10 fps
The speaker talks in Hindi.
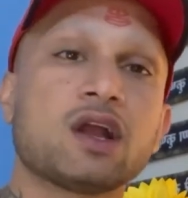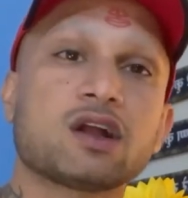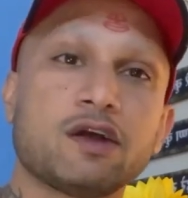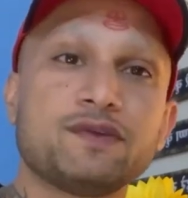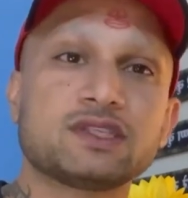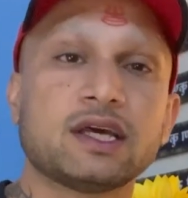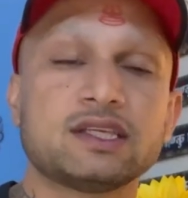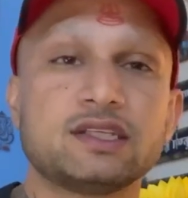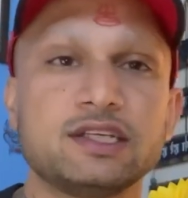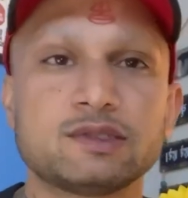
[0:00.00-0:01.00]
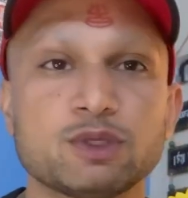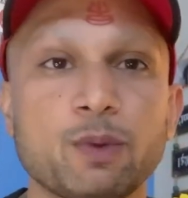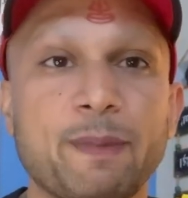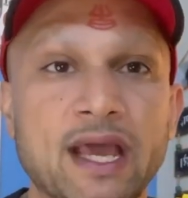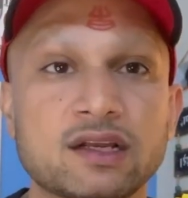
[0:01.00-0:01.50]
काफी सारी सिटीज में
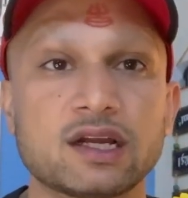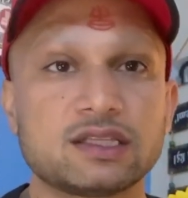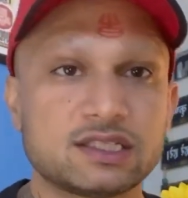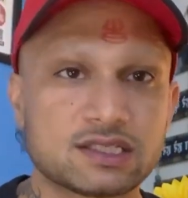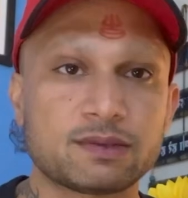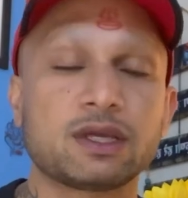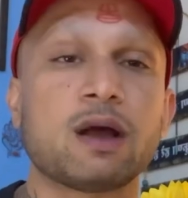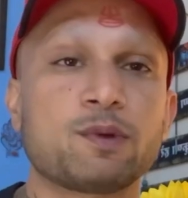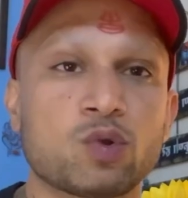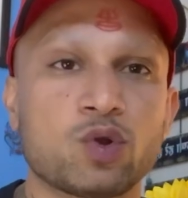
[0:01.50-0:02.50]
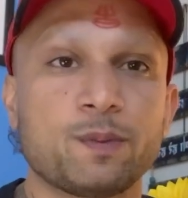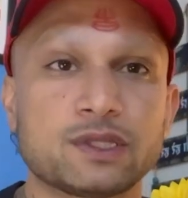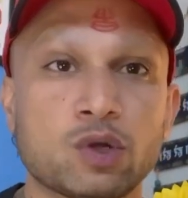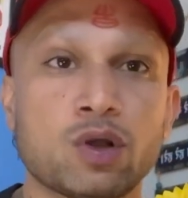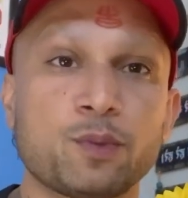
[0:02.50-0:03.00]
तो बैन कर दी जैसे कि आप लोगों को
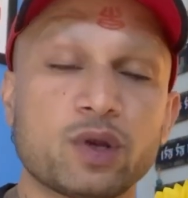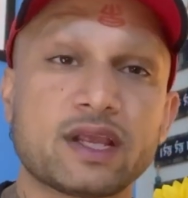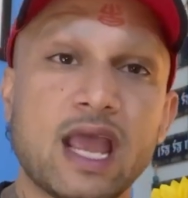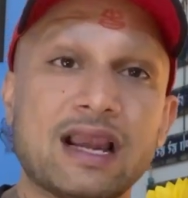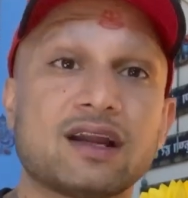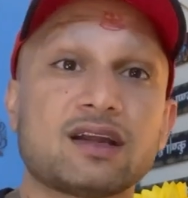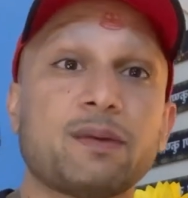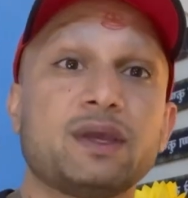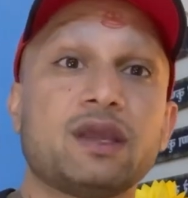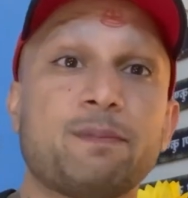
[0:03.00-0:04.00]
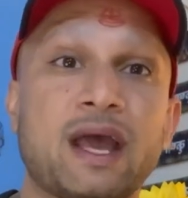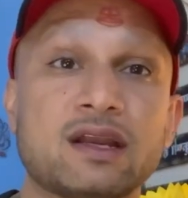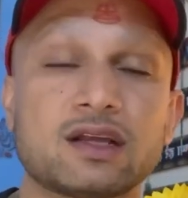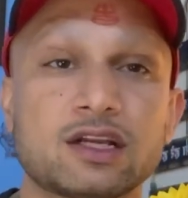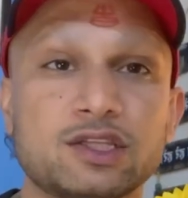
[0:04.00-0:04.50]
पता होगा पूरे कैलकाटा में ये
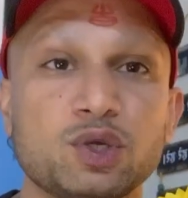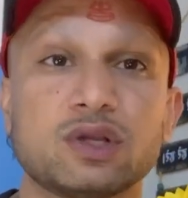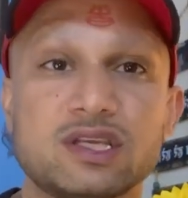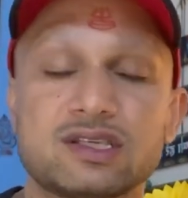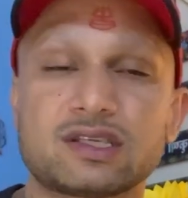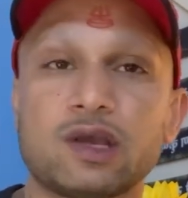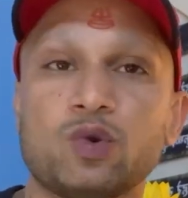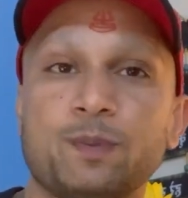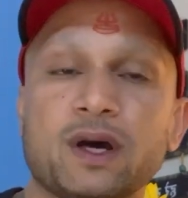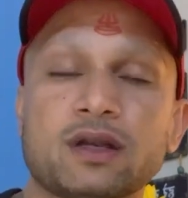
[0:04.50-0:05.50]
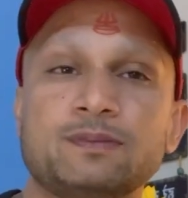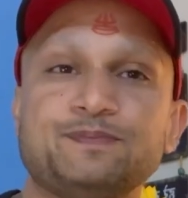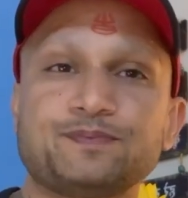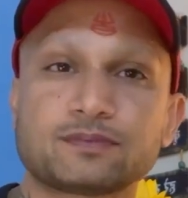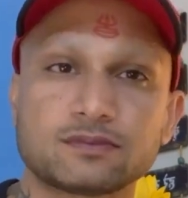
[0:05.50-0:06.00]
बैन कर दी और इसके ऊपर
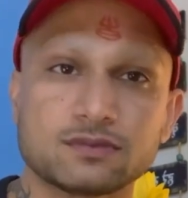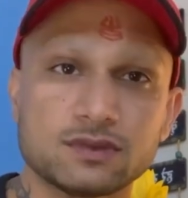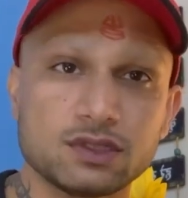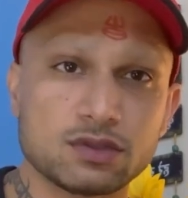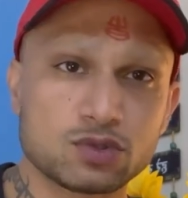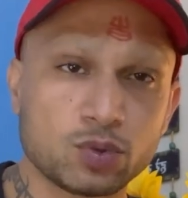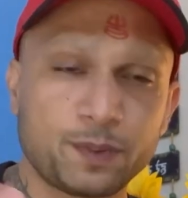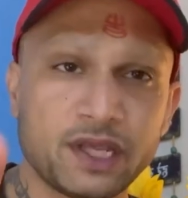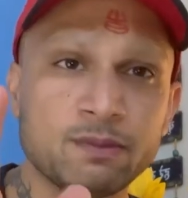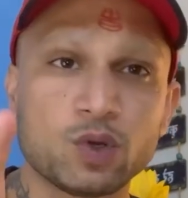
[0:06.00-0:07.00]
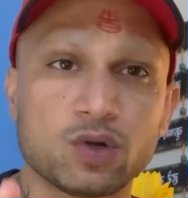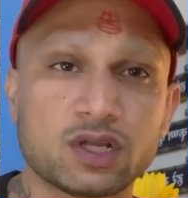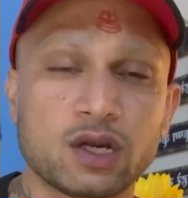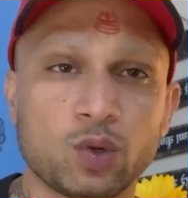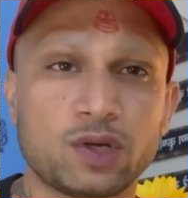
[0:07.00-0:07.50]
सुप्रीम कोर्ट
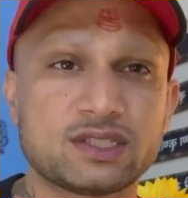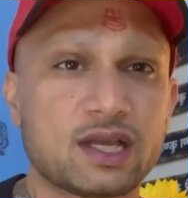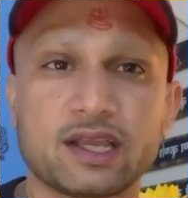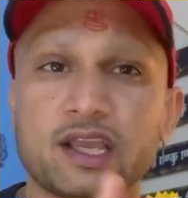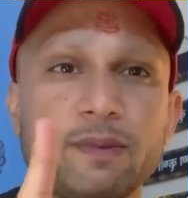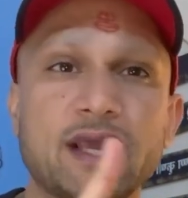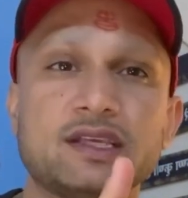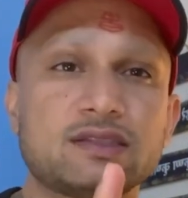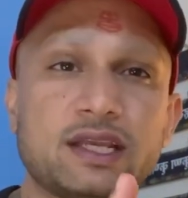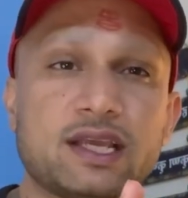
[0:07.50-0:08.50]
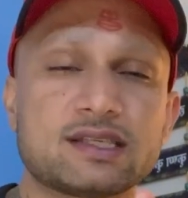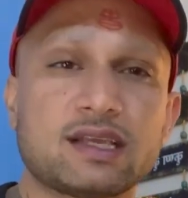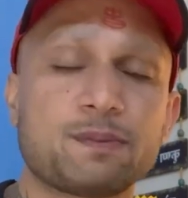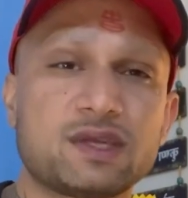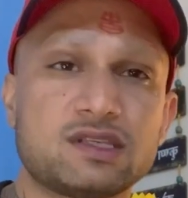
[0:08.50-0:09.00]
का नोटिस आ गया कि भाई इस तरीके से
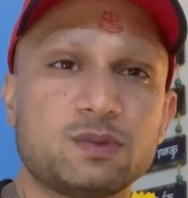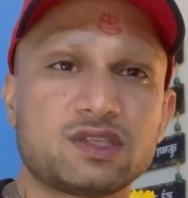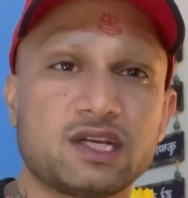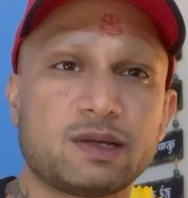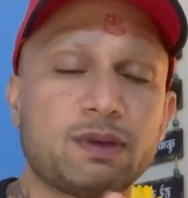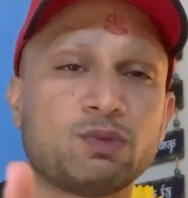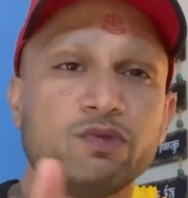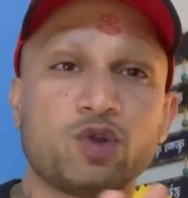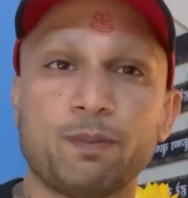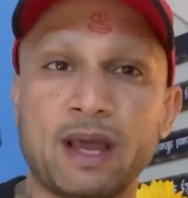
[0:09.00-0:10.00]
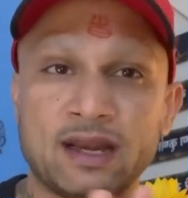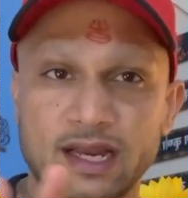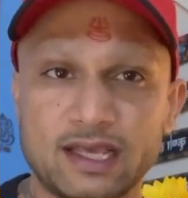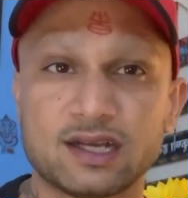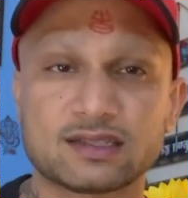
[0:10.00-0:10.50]
आप किसी भी स्टेट में मूवी को बैन
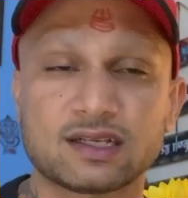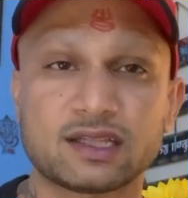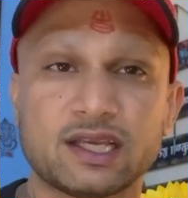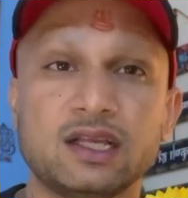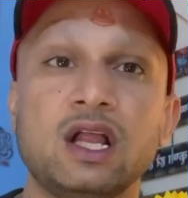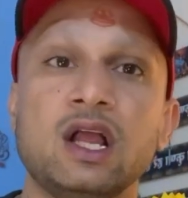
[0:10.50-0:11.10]
नहीं कर सकते हैं